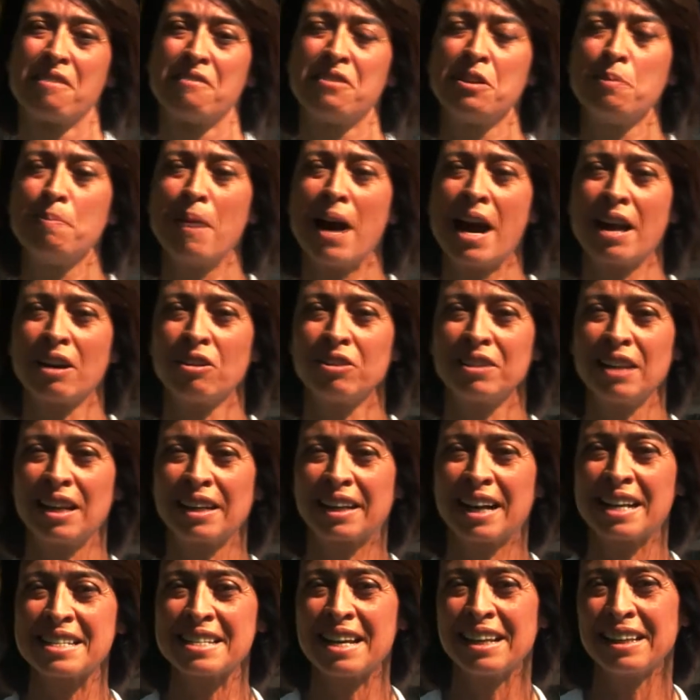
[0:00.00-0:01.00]
Vi parlo
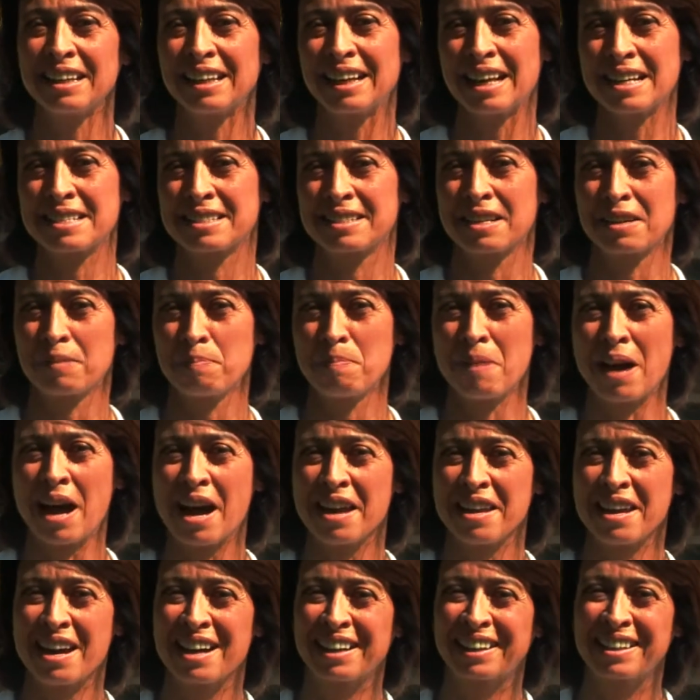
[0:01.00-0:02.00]
dal casale della
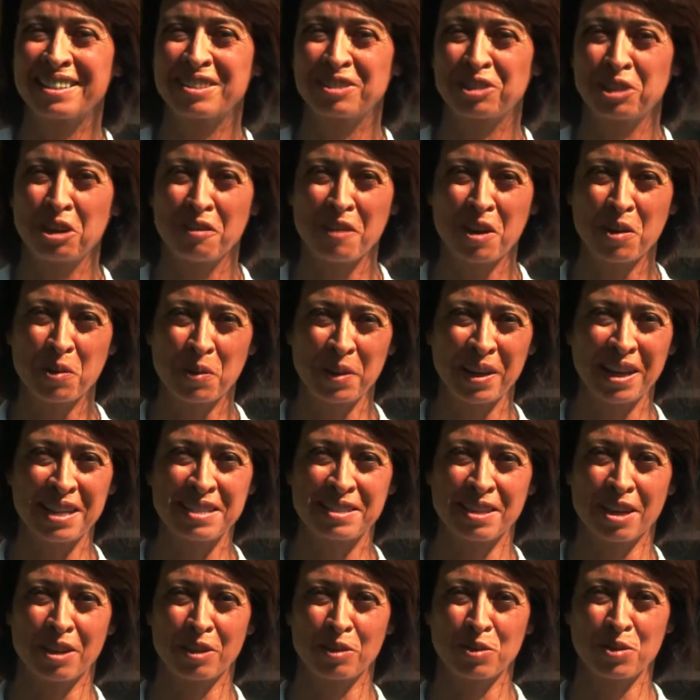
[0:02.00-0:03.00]
Sterpaia che si trova qui
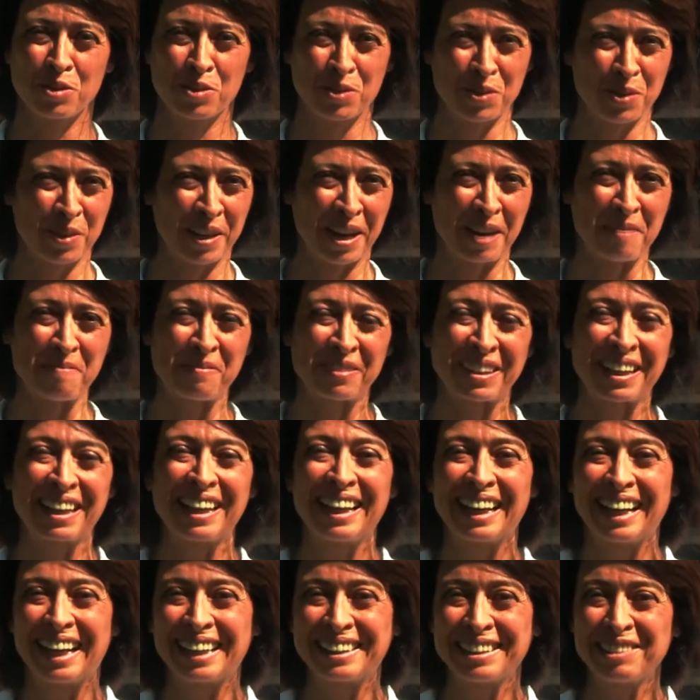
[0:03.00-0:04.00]
a San Rossore.
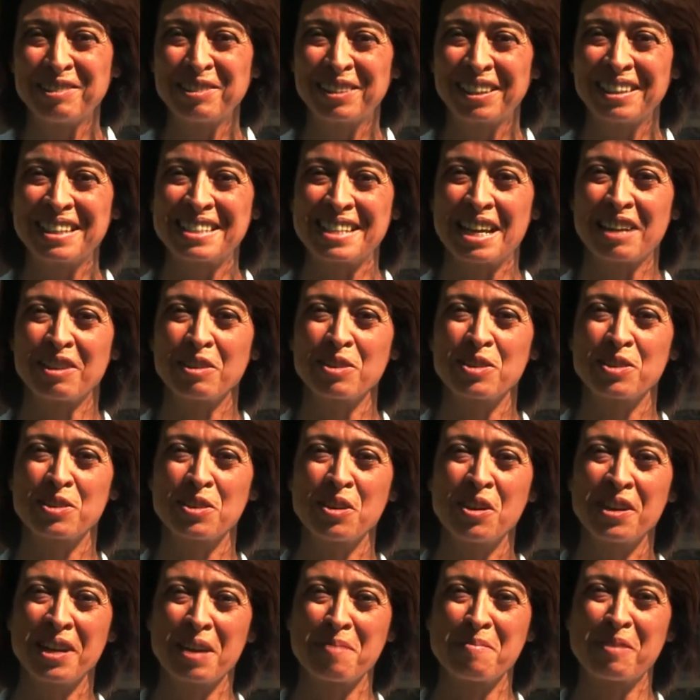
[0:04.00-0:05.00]
La tenuta di San
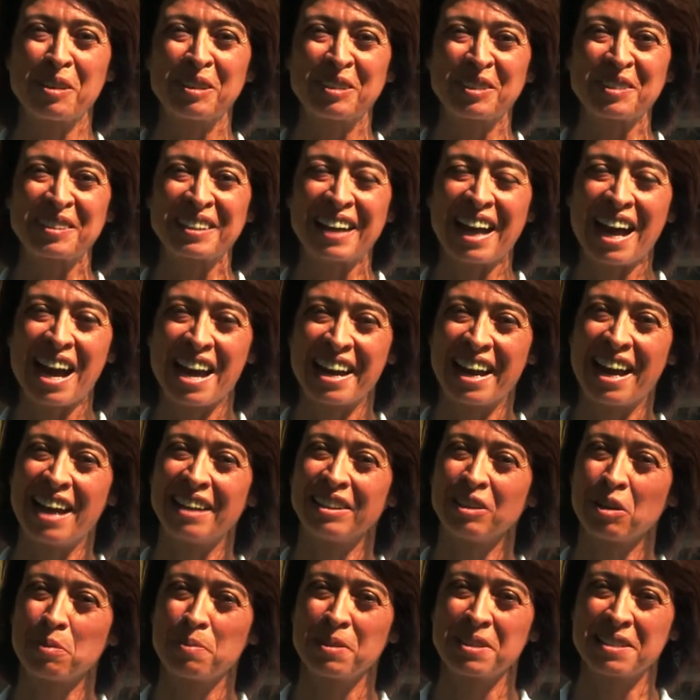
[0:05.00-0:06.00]
Rossore è molto cara
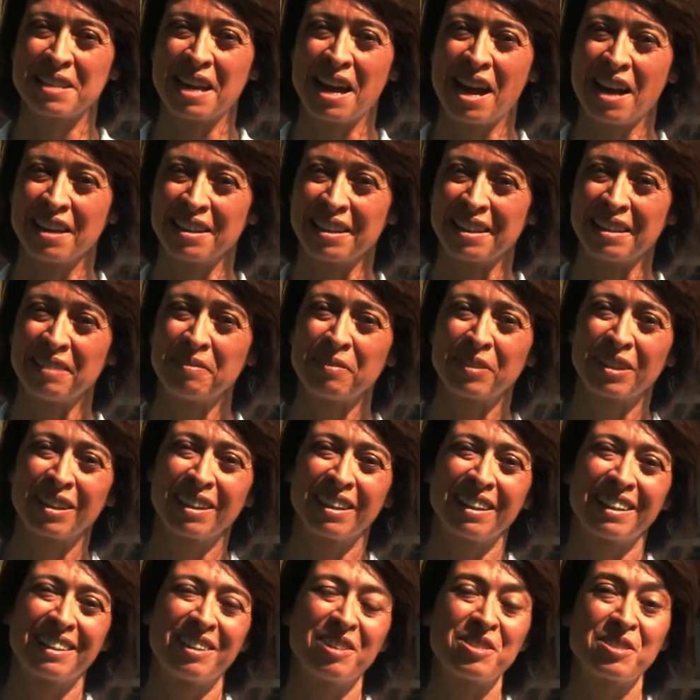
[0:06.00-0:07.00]
a noi pisani,
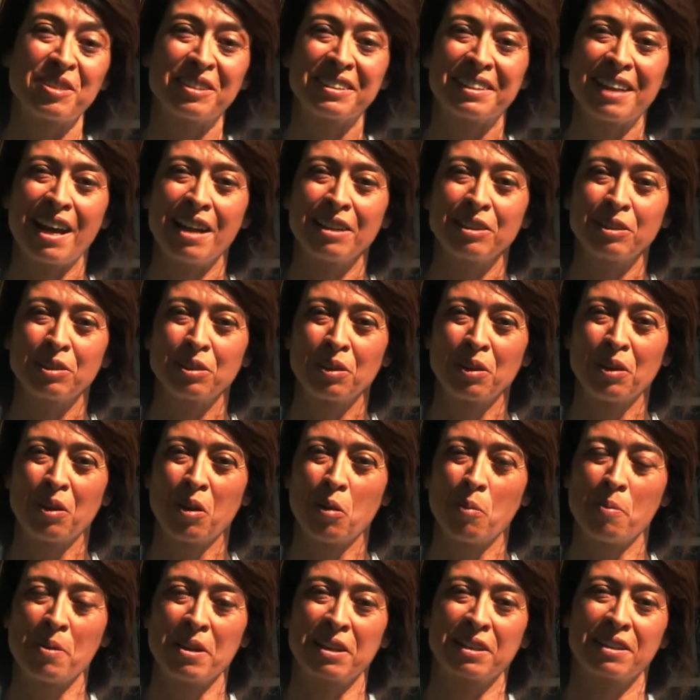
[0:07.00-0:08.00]
non
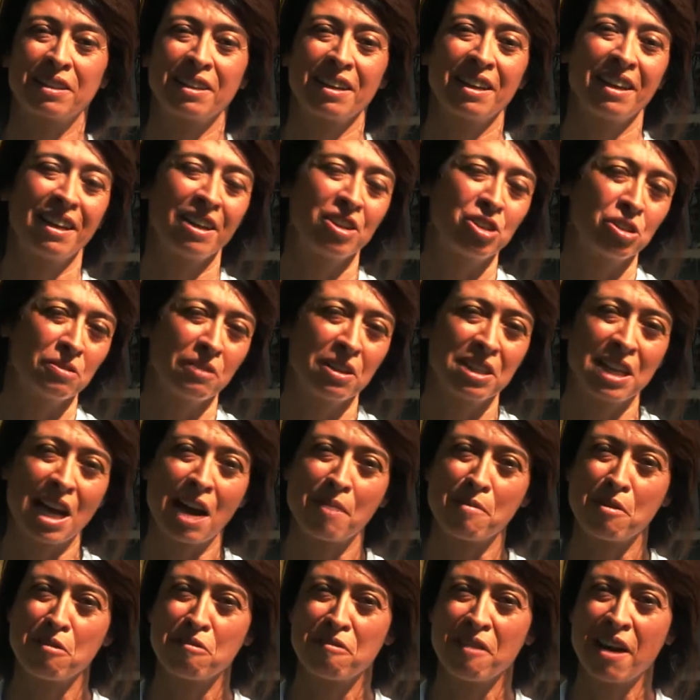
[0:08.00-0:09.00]
soltanto perché ci
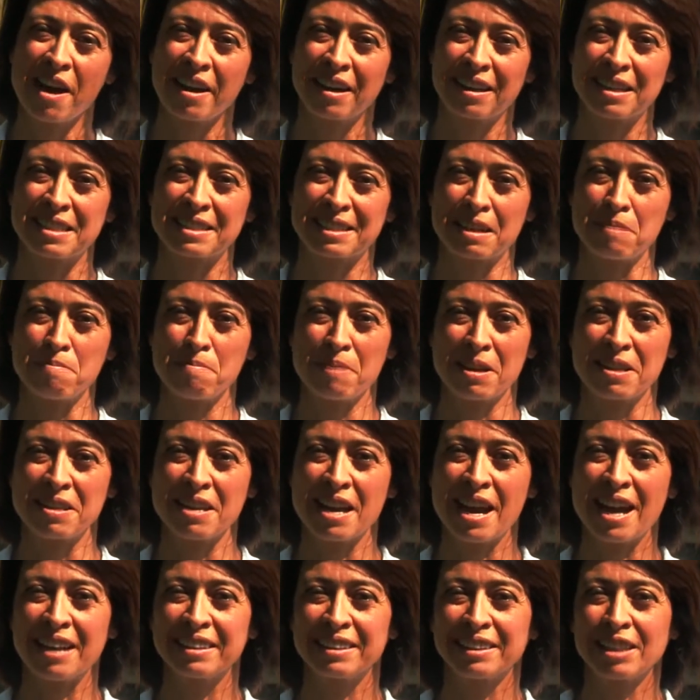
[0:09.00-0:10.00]
veniamo a fare le
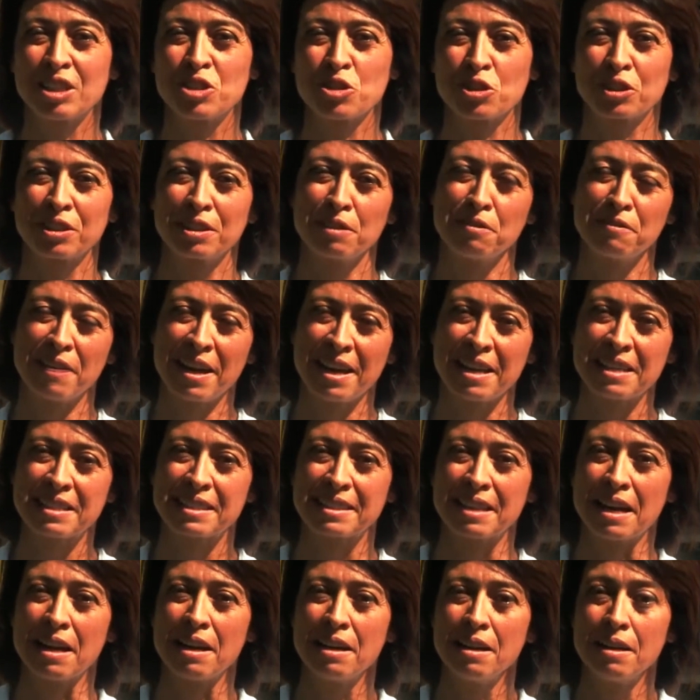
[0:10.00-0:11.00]
scampagnate nei giorni di
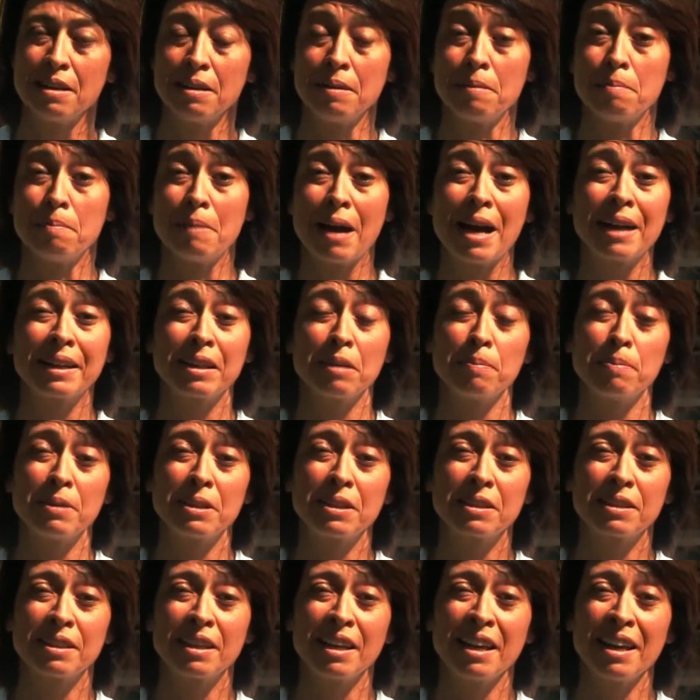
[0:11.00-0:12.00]
festa, ma anche
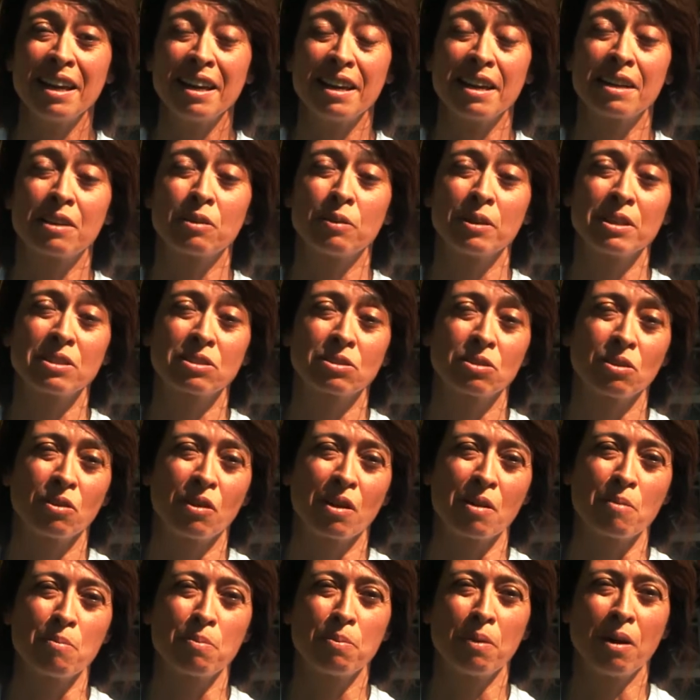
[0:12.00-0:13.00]
perché, e
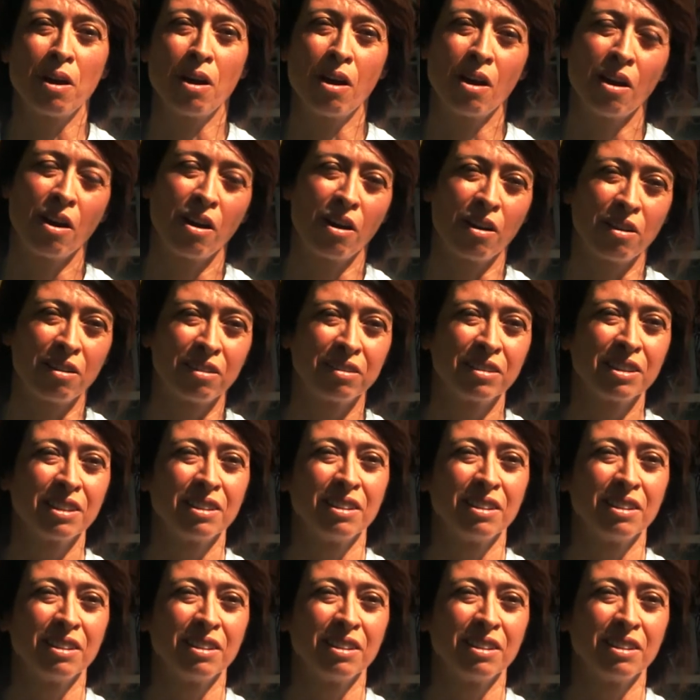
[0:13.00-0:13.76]
questo è un po'